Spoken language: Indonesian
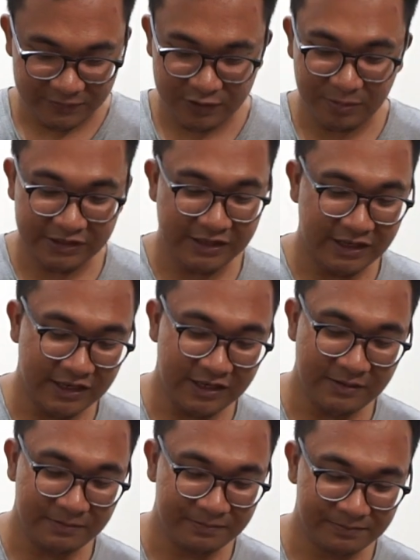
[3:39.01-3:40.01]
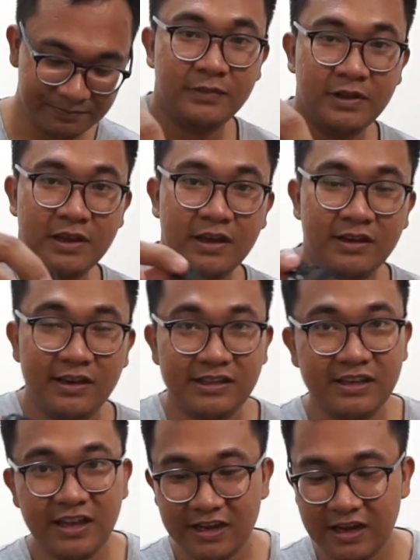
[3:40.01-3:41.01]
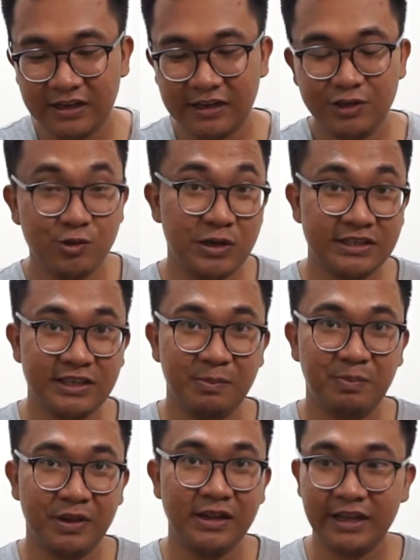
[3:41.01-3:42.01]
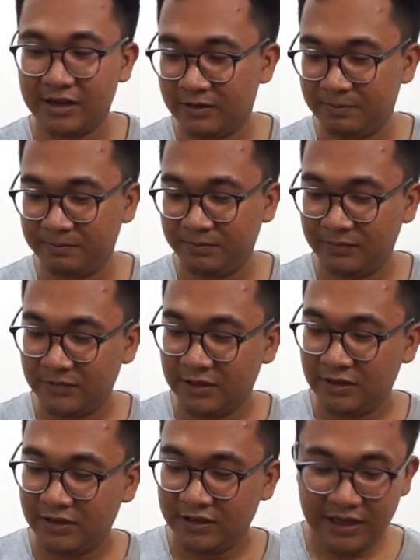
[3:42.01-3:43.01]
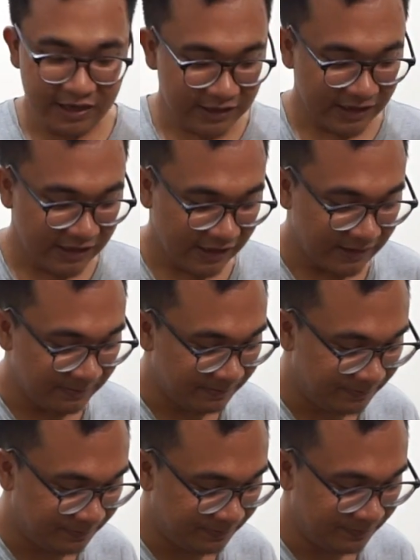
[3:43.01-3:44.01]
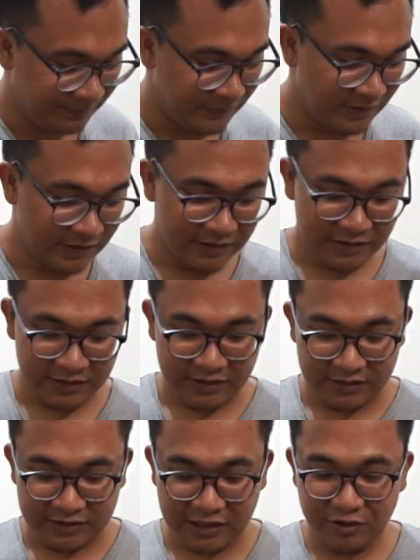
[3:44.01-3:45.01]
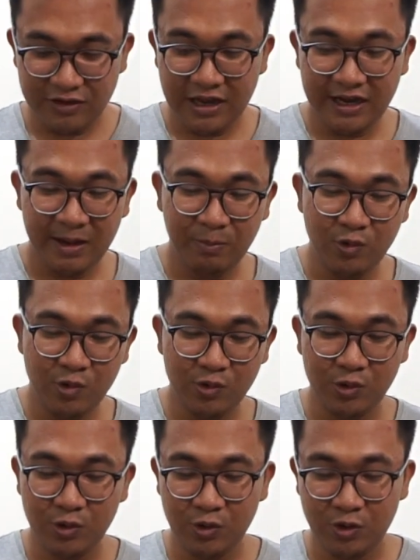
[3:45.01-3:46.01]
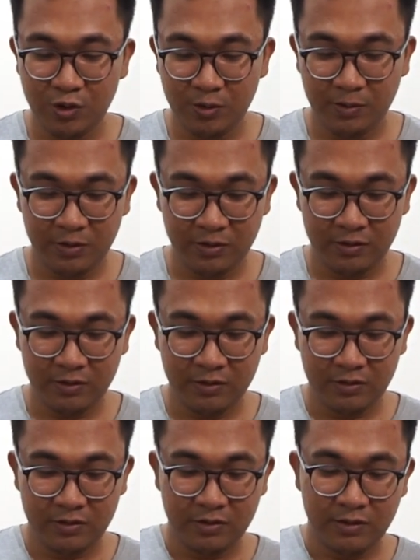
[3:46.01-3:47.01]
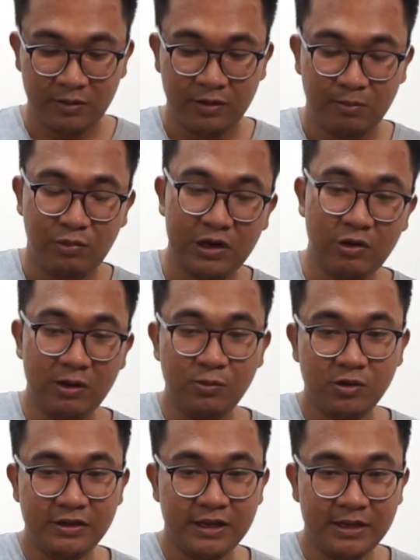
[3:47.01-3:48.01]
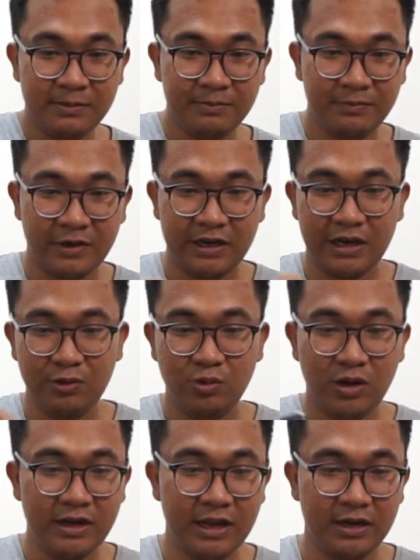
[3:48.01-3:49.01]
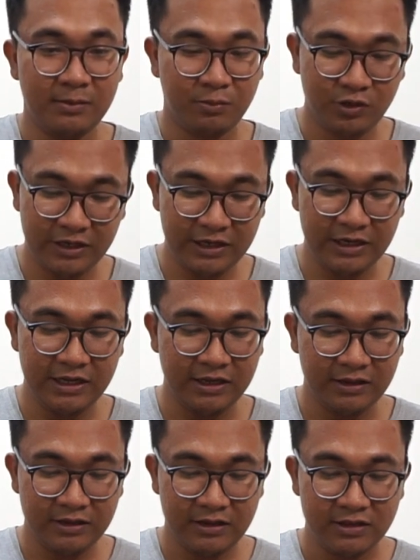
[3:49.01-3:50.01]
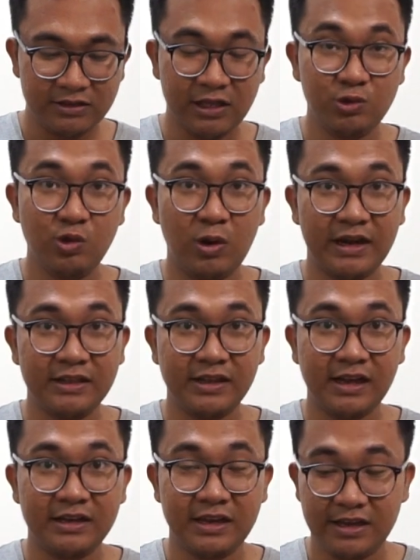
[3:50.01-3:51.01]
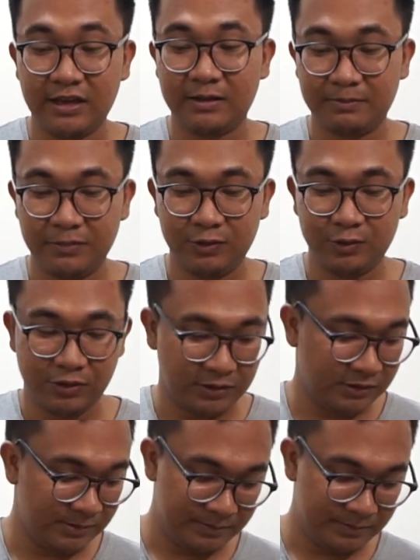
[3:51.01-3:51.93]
seperti ini desainnya agak keren juga simple dan ya keren lah selanjutnya ada buku manual booknya ada dua dan mungkin ini satu warranty cardnya ya betul